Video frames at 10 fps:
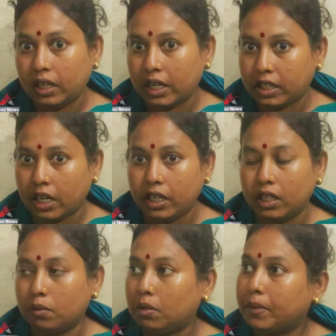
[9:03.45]
লাশটা নিয়ে
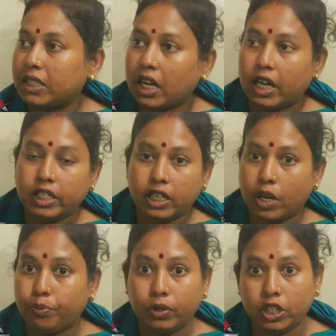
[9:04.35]
যাবো বা জায়গায়
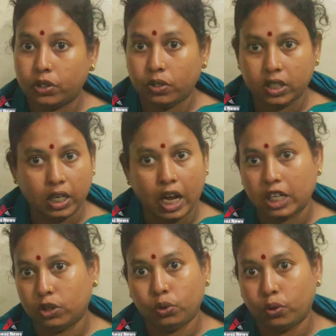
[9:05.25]
জায়গায় পুলিশ রয়েছে
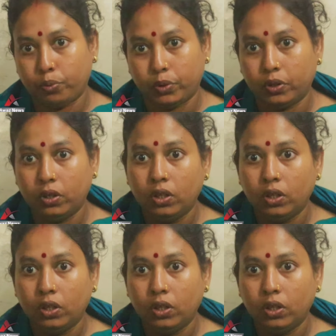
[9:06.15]
লাশ ধরবো